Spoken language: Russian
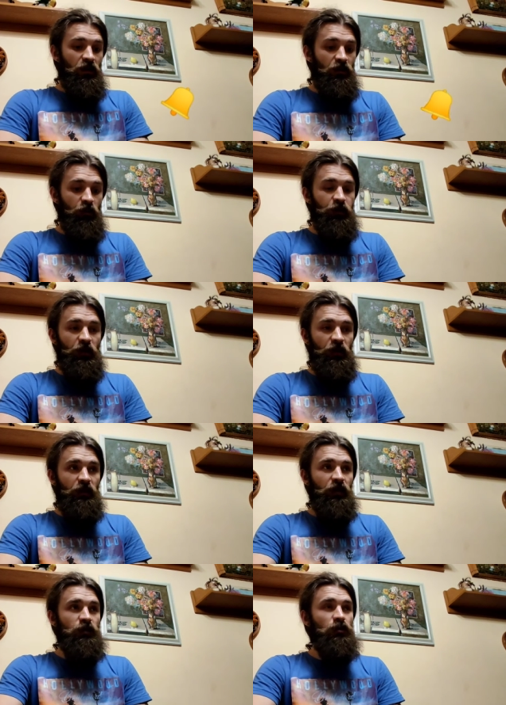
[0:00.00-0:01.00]
Вот, и
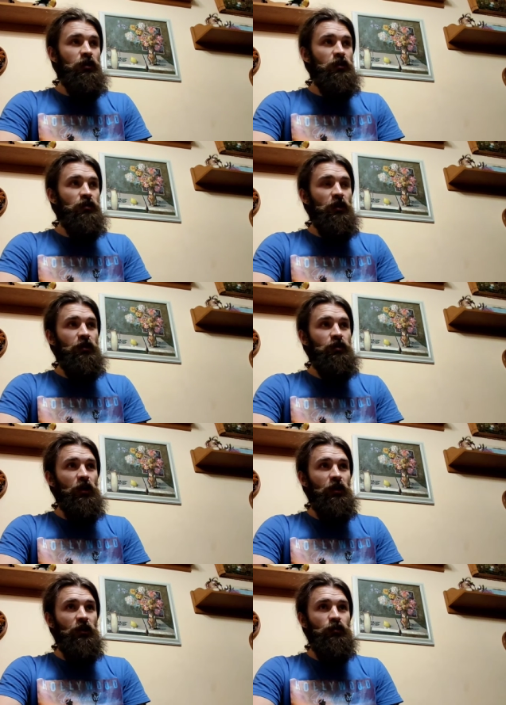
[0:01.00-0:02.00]
еще денежная эта
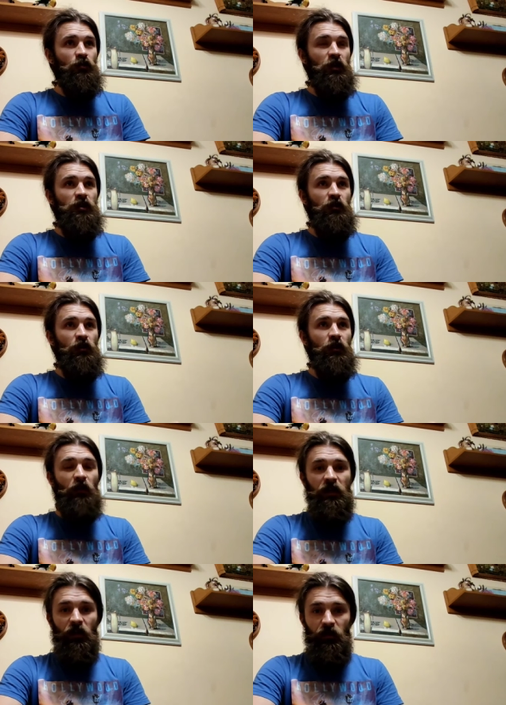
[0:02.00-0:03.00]
чакра, что важно ее
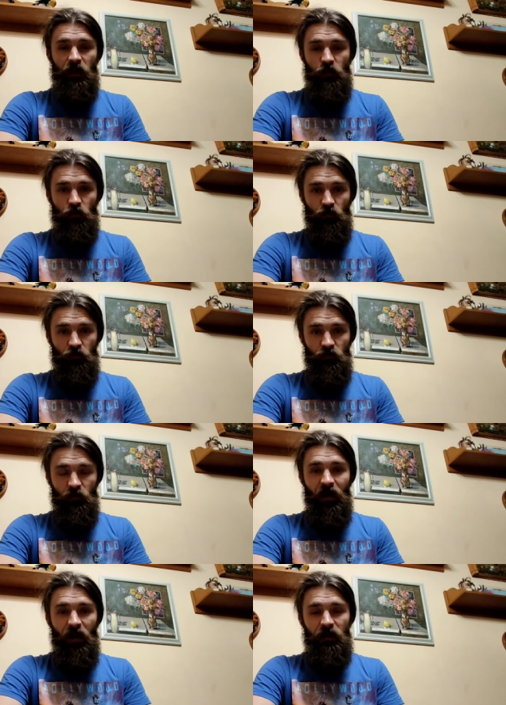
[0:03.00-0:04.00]
открывать на отдачу.
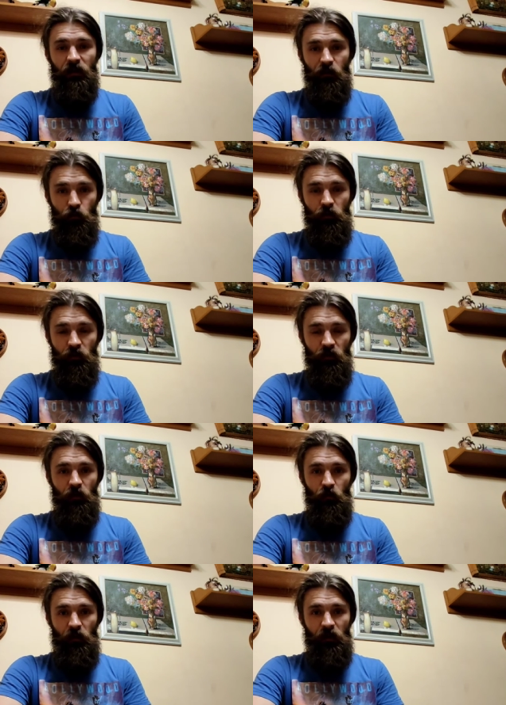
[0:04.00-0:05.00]
Богатые люди
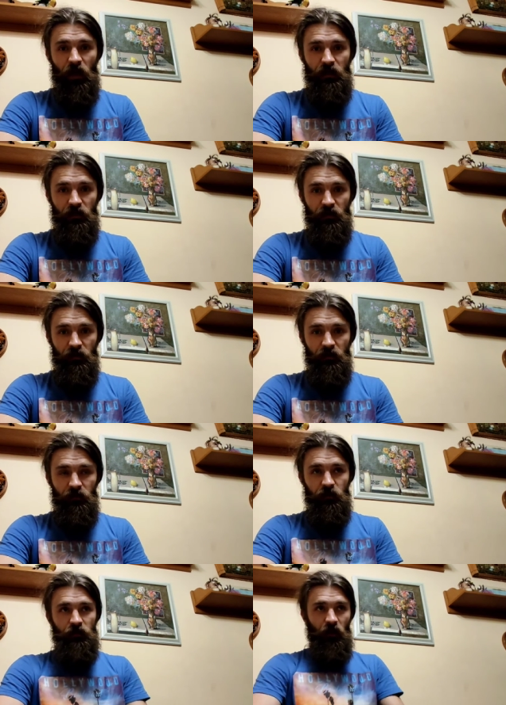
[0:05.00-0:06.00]
любят тратить.
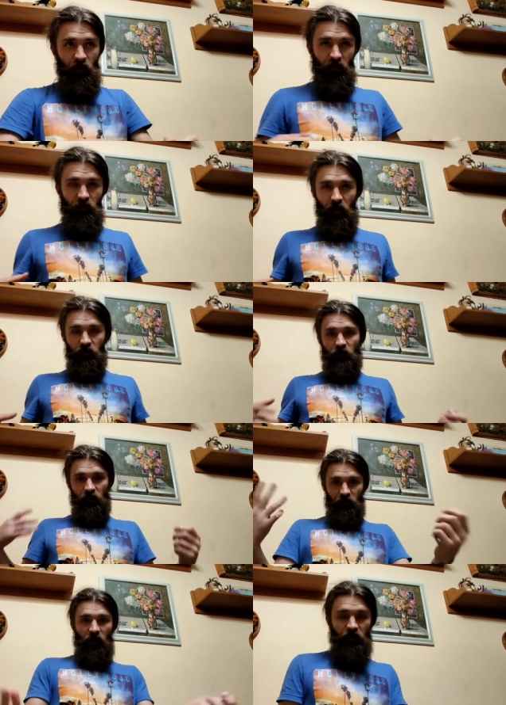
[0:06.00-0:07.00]
То есть они понимают,
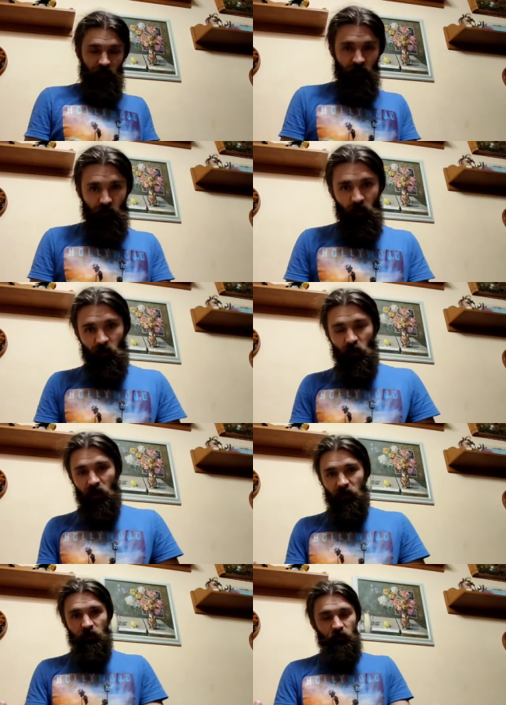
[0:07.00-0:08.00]
когда тратят, насколько они
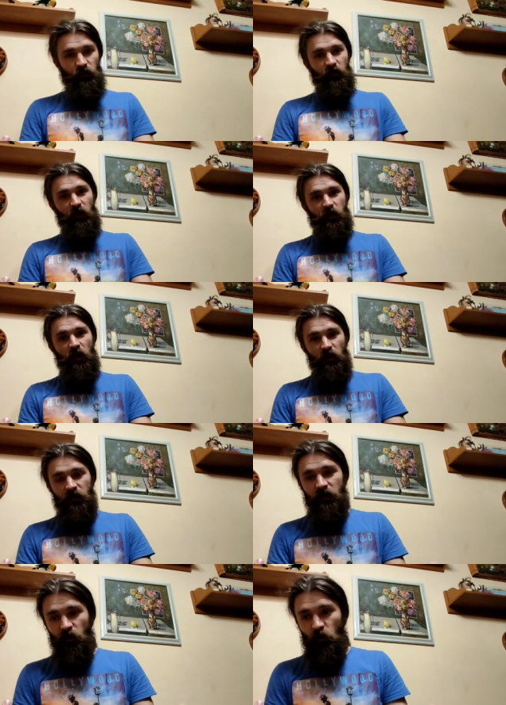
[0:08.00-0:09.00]
богаты. То есть, понимаешь,
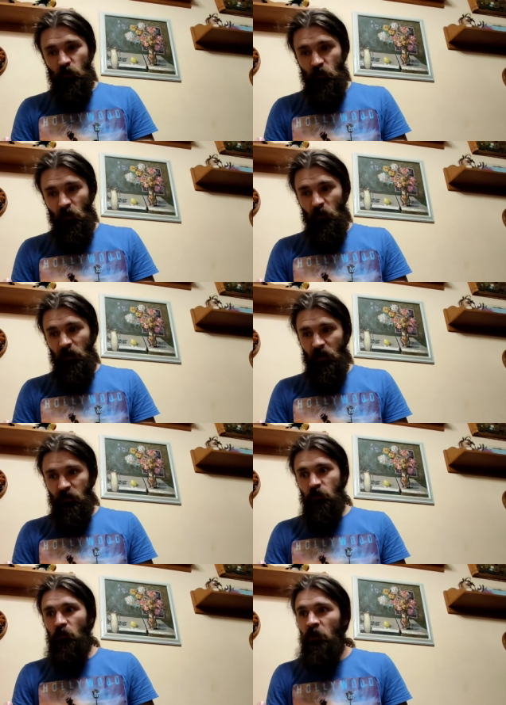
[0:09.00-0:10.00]
если ты будешь все время
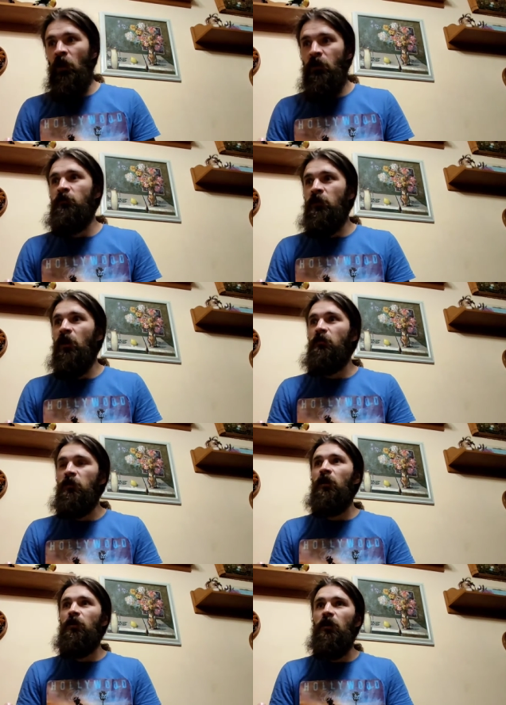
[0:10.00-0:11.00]
гнаться, что мне надо, мне надо,
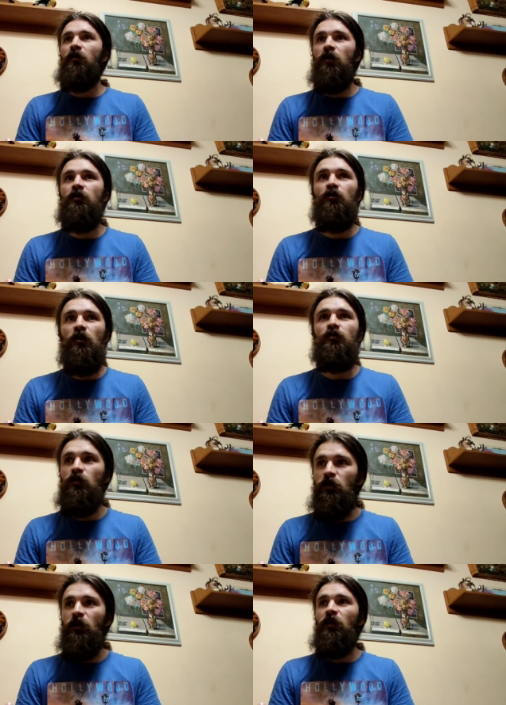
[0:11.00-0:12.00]
мне надо, я вот хочу, хочу,
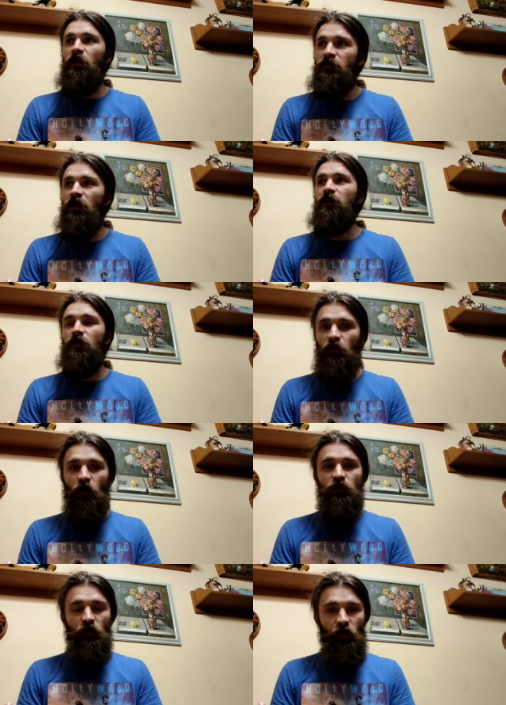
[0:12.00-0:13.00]
детей надо в садик и
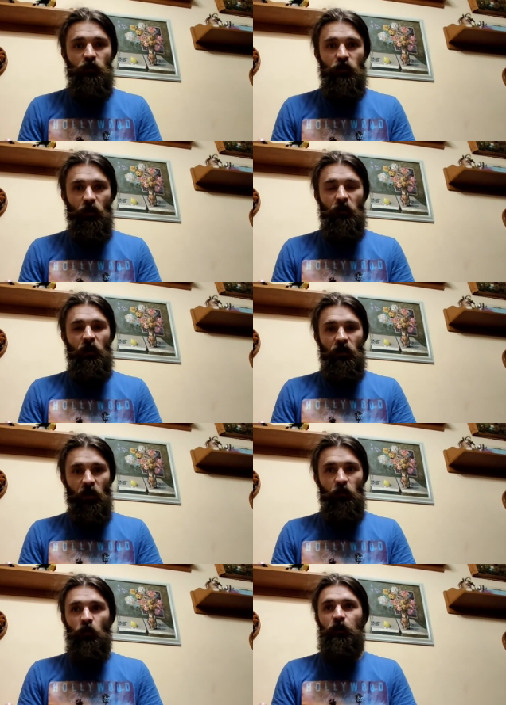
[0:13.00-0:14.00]
прочее, прочее, там,
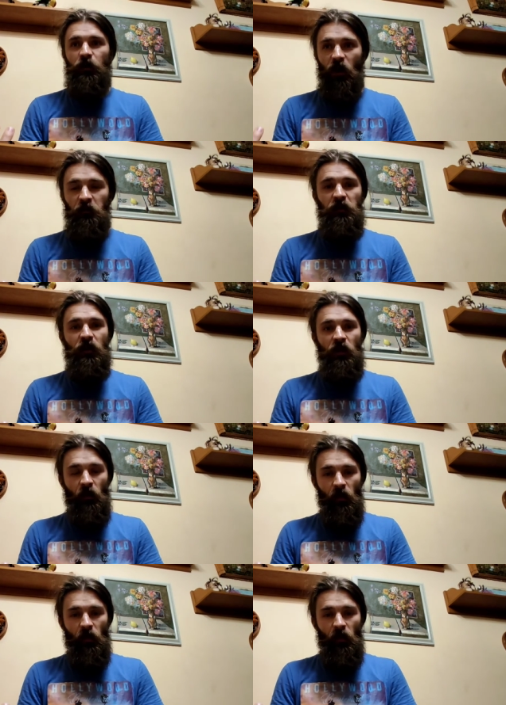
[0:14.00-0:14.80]
работать, кормить,